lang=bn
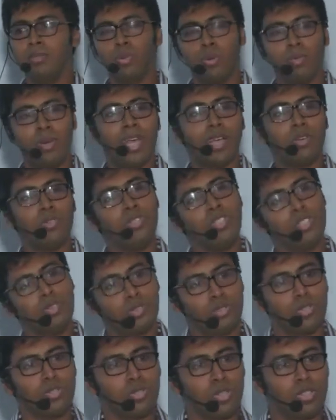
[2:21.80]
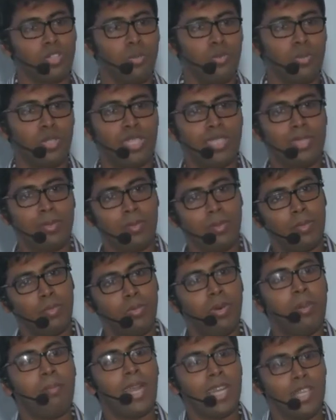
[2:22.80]
বোমা এখন নিয়ন্ত্রণ করি কম্পিউটার দিয়ে আমরা
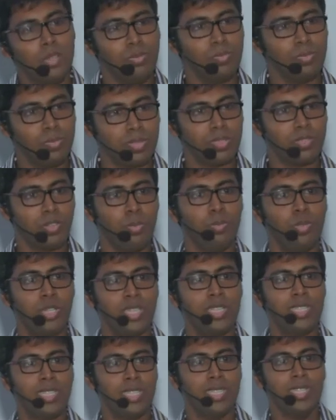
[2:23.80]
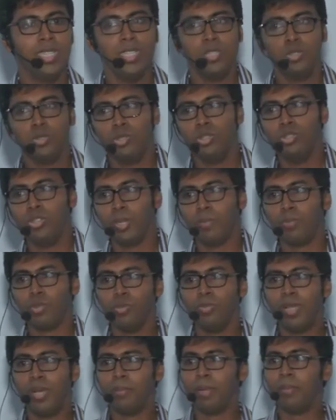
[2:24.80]
বোমা মারিও কম্পিউটার দিয়ে যদিও এটা
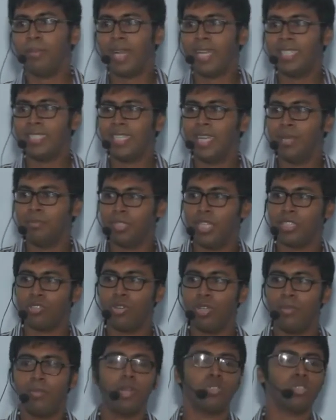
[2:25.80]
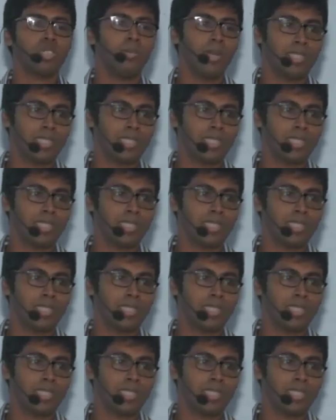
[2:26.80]
প্রথমে আমরা বানাইছিলাম যে আসলে মানুষকে